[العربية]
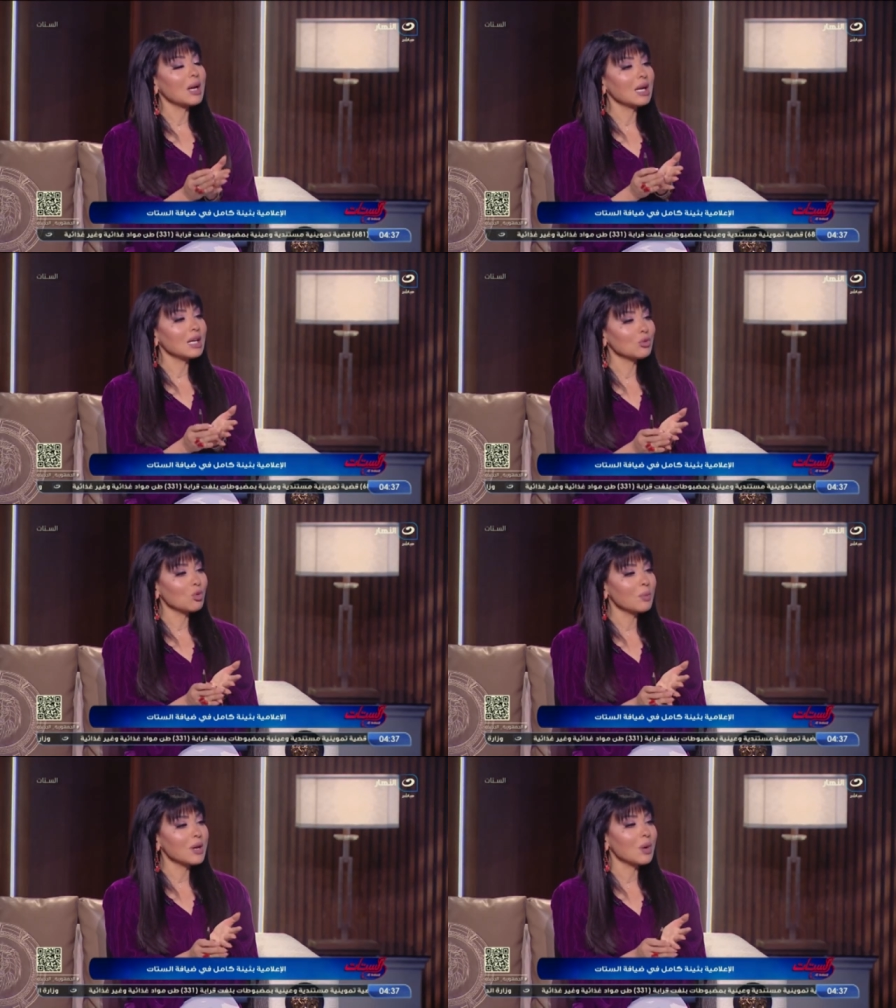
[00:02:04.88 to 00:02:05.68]
على
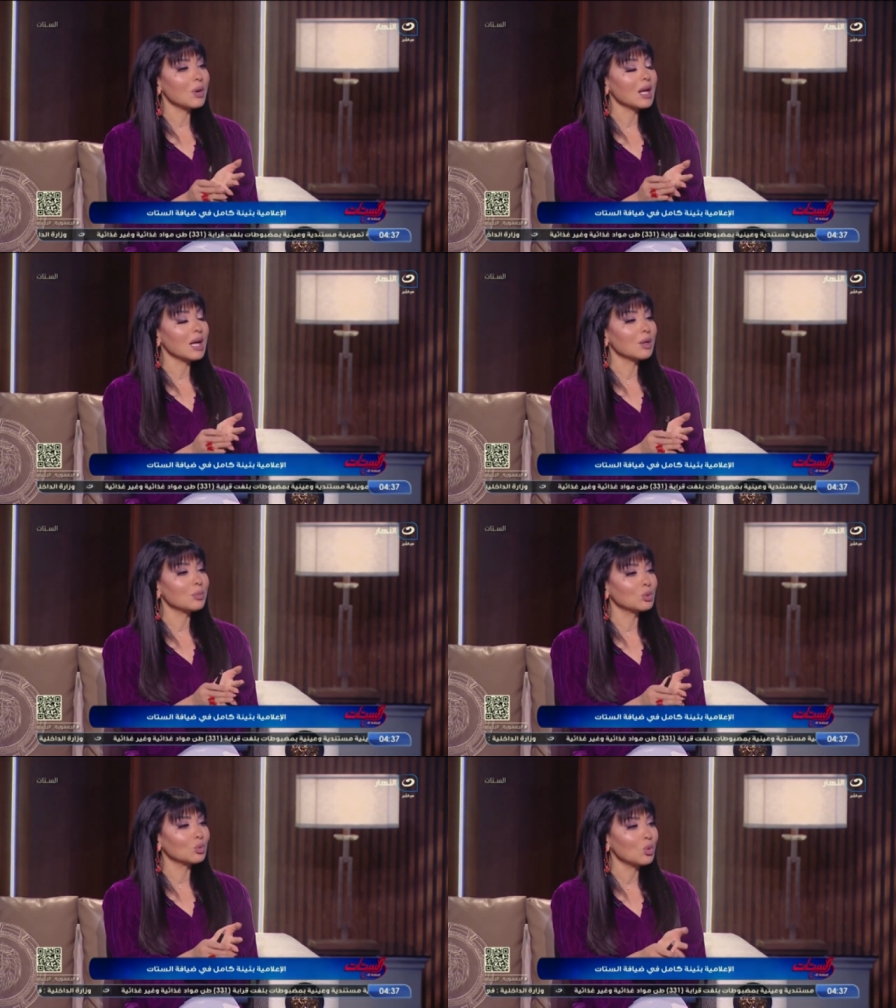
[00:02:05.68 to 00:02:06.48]
نجوميه ولا على
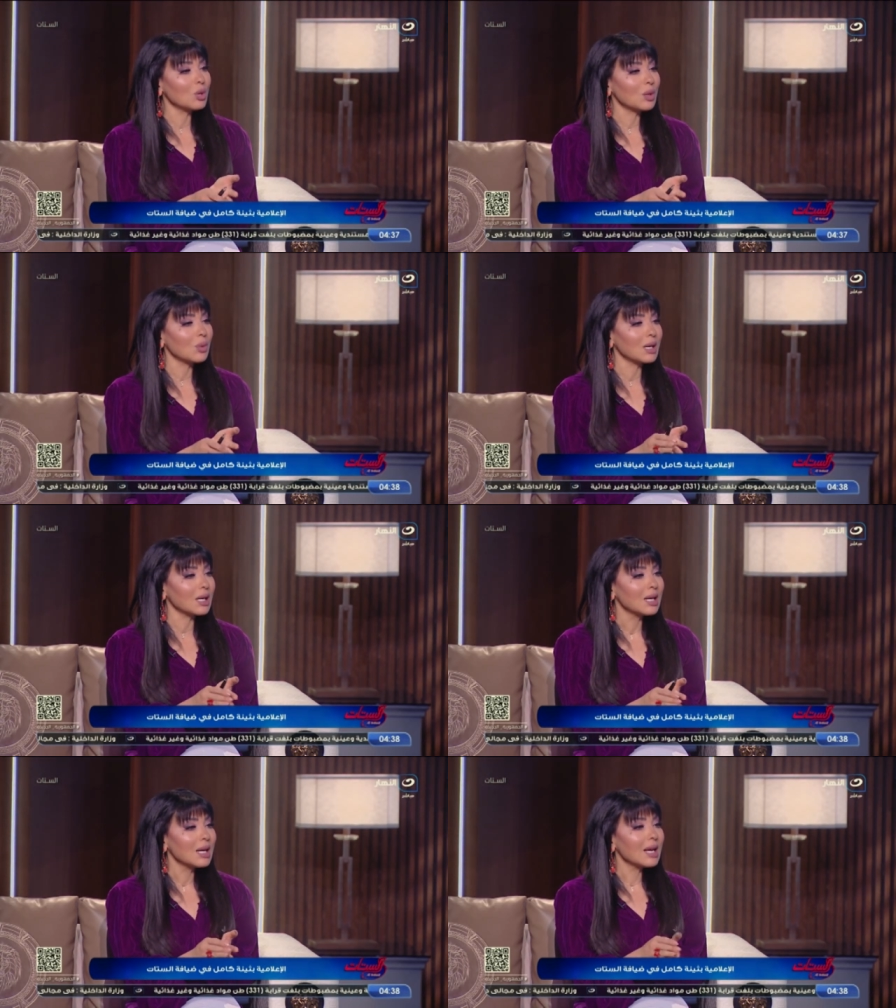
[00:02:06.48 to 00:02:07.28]
بطوله
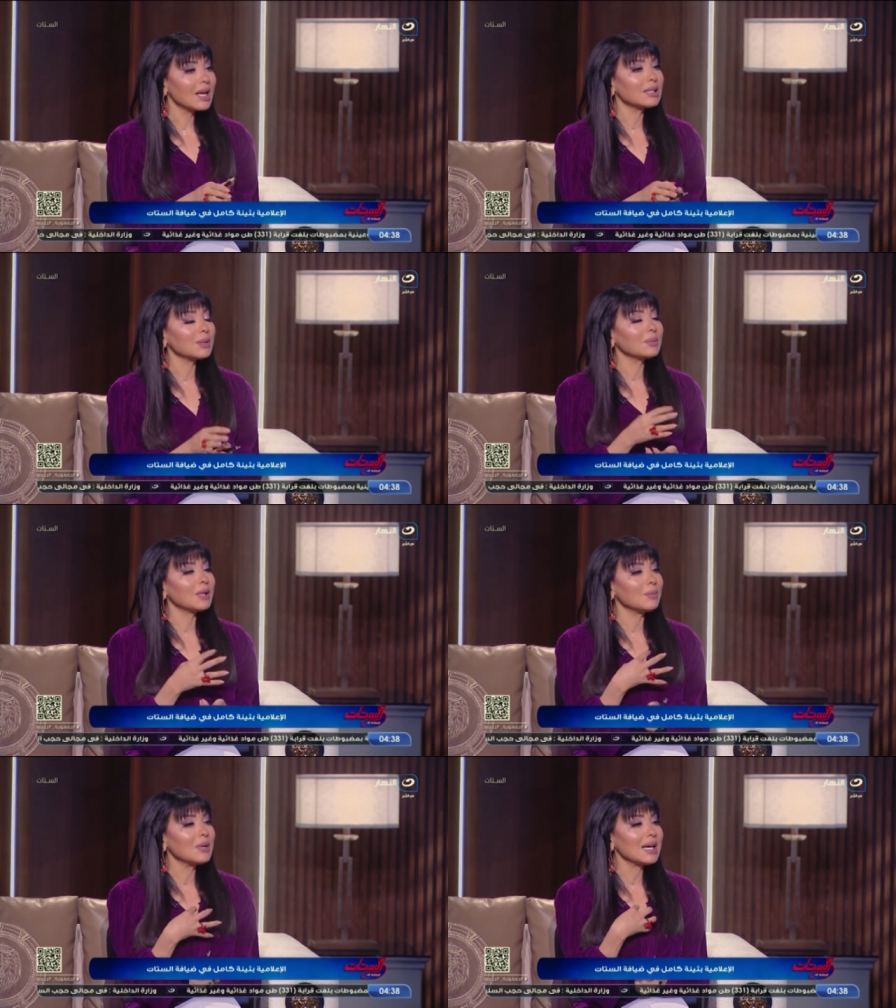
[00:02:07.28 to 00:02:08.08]
ولا لا انت
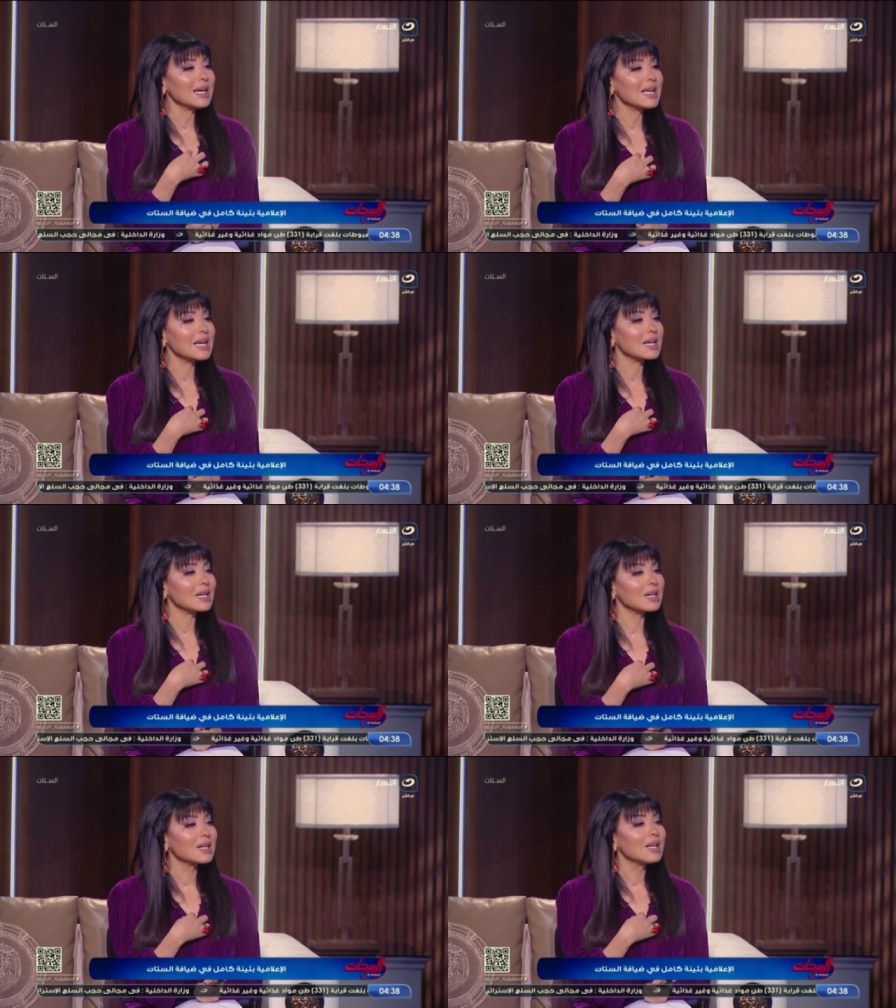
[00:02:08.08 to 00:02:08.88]
بتعملي حاجه انا
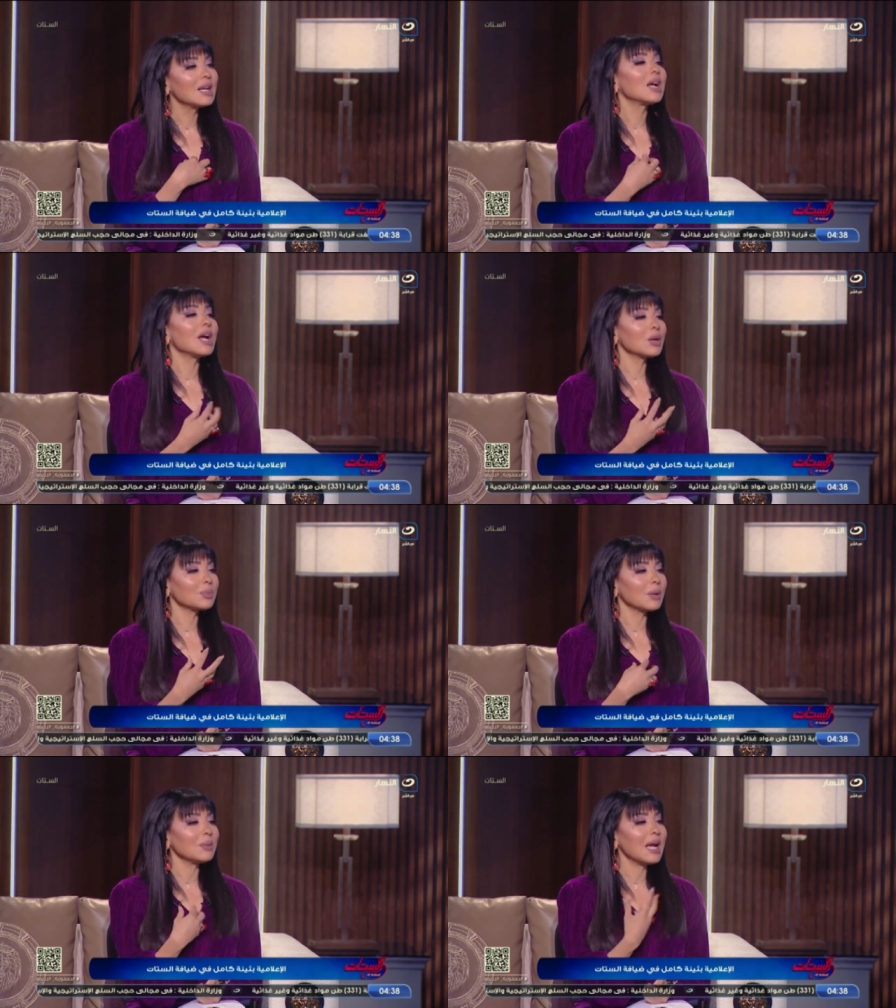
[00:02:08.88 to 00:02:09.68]
بلعب ايوه
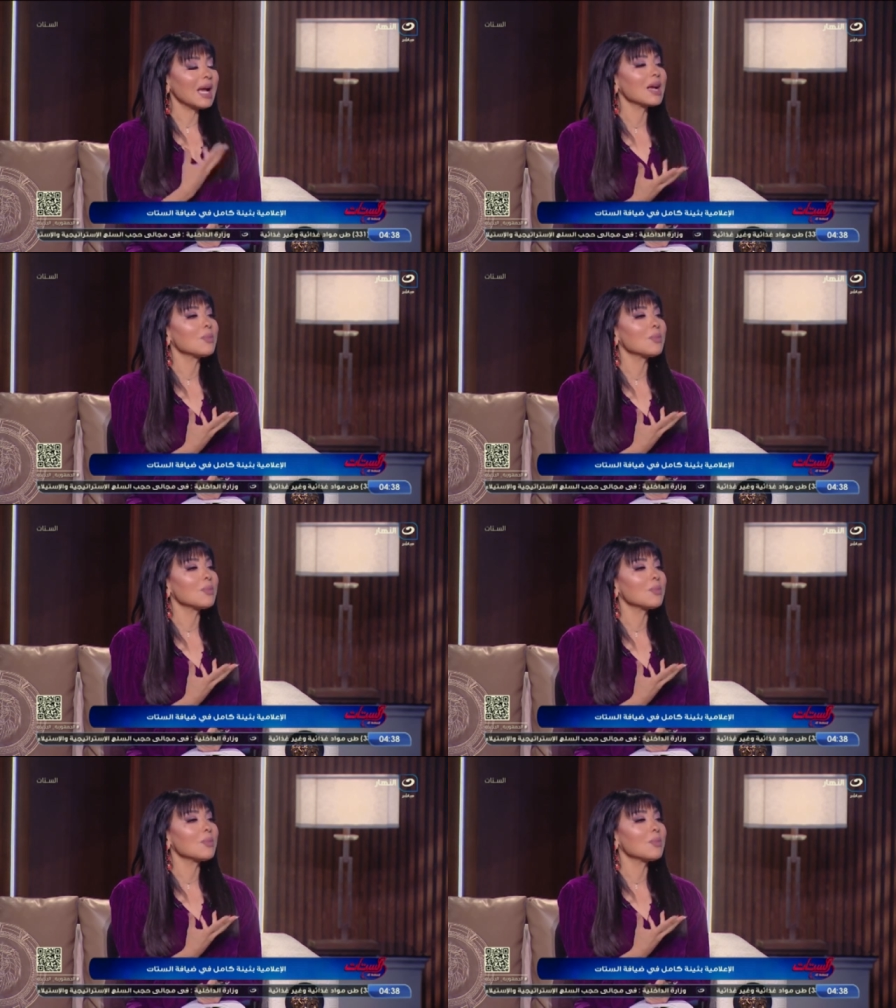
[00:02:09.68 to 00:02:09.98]
بتعملي حاجه بلعب.